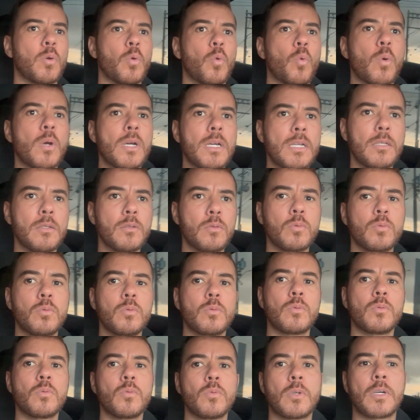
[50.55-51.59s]
quanto
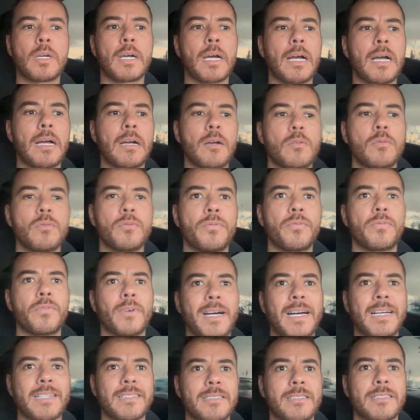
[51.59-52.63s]
o carro
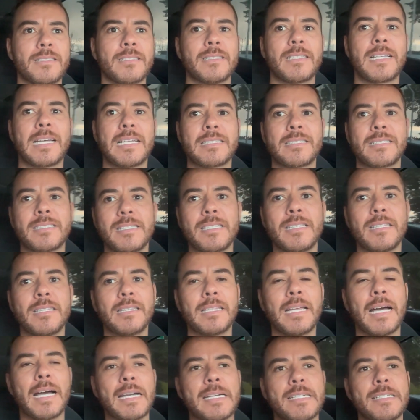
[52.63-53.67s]
faz na
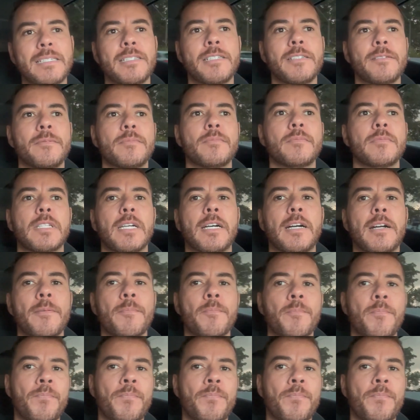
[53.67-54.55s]
cidade, tá?